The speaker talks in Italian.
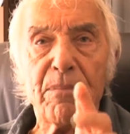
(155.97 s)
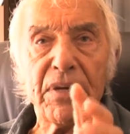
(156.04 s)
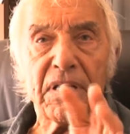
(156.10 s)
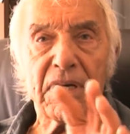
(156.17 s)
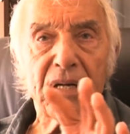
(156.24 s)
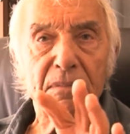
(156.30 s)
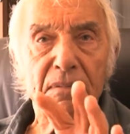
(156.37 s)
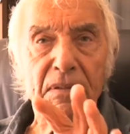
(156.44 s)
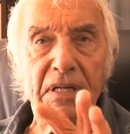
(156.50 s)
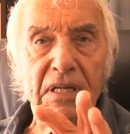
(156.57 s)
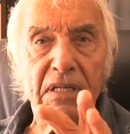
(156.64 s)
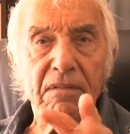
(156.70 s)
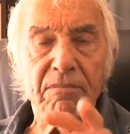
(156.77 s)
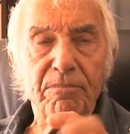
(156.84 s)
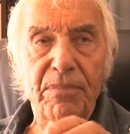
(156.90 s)
per,
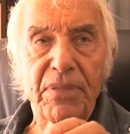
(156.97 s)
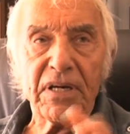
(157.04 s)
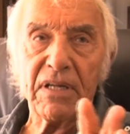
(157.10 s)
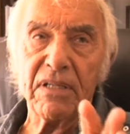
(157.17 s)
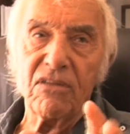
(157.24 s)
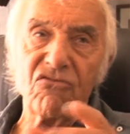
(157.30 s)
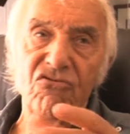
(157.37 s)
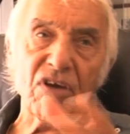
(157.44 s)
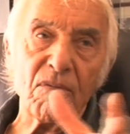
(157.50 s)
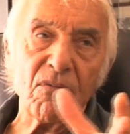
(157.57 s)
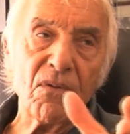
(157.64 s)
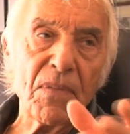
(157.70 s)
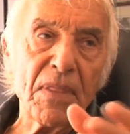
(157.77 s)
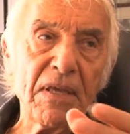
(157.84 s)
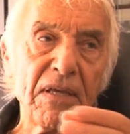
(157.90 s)
le, per, diciamo,